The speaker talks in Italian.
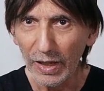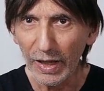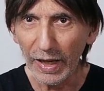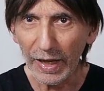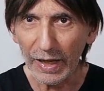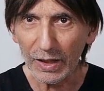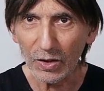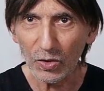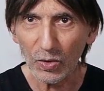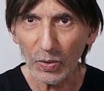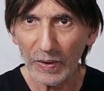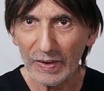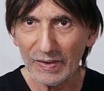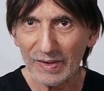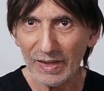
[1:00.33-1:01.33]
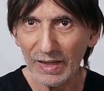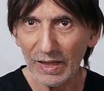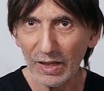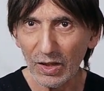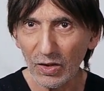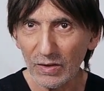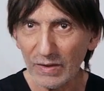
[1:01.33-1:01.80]
ecco questa è
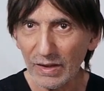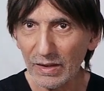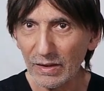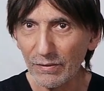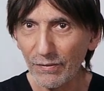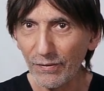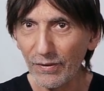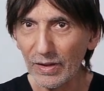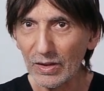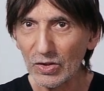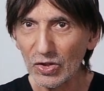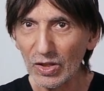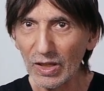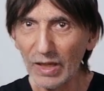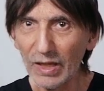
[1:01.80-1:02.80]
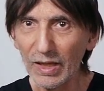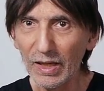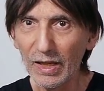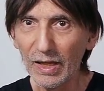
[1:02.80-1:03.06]
la cosa difficile,